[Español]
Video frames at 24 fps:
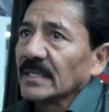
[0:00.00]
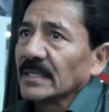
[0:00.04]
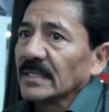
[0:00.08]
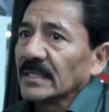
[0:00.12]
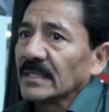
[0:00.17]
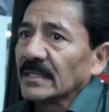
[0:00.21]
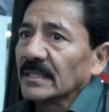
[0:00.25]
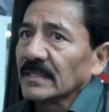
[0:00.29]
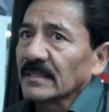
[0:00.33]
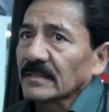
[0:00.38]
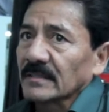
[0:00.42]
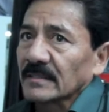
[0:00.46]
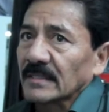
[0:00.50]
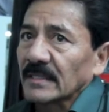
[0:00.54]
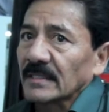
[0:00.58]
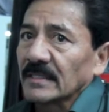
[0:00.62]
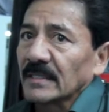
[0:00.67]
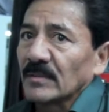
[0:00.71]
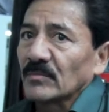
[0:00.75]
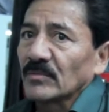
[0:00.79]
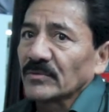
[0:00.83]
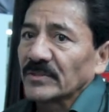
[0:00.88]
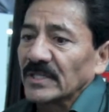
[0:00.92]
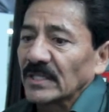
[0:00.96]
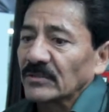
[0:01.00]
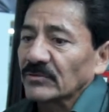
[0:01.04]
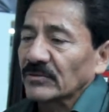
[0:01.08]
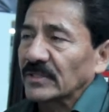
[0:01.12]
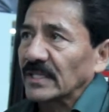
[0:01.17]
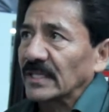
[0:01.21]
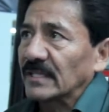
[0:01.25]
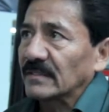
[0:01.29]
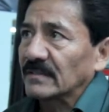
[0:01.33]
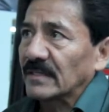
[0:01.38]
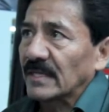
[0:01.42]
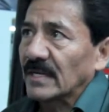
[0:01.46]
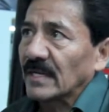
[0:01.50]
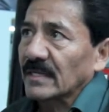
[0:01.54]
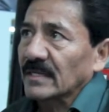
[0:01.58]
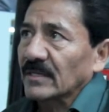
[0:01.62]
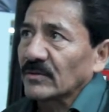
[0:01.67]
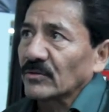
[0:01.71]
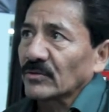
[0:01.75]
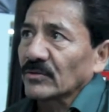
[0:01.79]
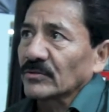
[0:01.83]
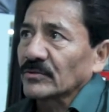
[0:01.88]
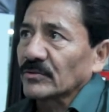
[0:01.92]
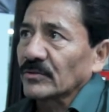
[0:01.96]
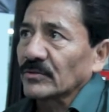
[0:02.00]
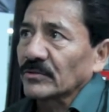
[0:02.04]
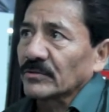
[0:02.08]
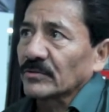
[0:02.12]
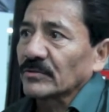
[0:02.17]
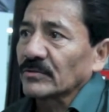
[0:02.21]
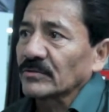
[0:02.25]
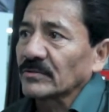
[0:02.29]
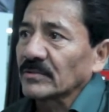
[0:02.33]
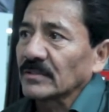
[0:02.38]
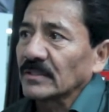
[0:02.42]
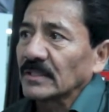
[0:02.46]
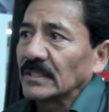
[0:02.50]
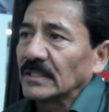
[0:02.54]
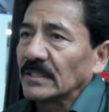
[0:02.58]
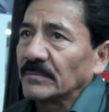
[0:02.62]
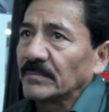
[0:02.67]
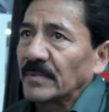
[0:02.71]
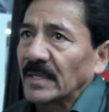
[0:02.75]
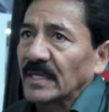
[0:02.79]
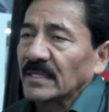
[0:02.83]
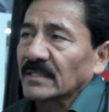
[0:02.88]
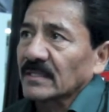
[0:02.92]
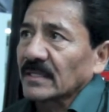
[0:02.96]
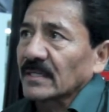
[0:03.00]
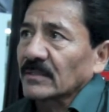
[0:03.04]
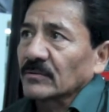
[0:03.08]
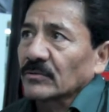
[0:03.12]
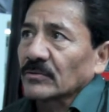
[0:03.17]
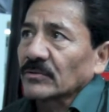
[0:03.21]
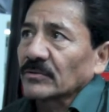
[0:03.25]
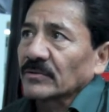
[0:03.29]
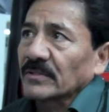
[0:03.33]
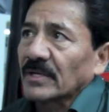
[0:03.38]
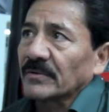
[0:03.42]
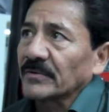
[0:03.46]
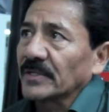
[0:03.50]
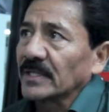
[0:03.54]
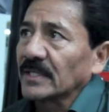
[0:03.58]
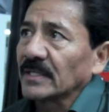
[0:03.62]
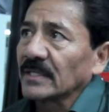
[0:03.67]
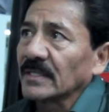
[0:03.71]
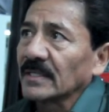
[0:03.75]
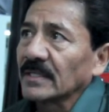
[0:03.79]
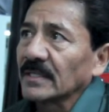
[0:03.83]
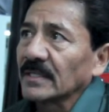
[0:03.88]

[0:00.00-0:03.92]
y, este, y el muchacho quiere estar aquí con nosotros y parece que todo está bien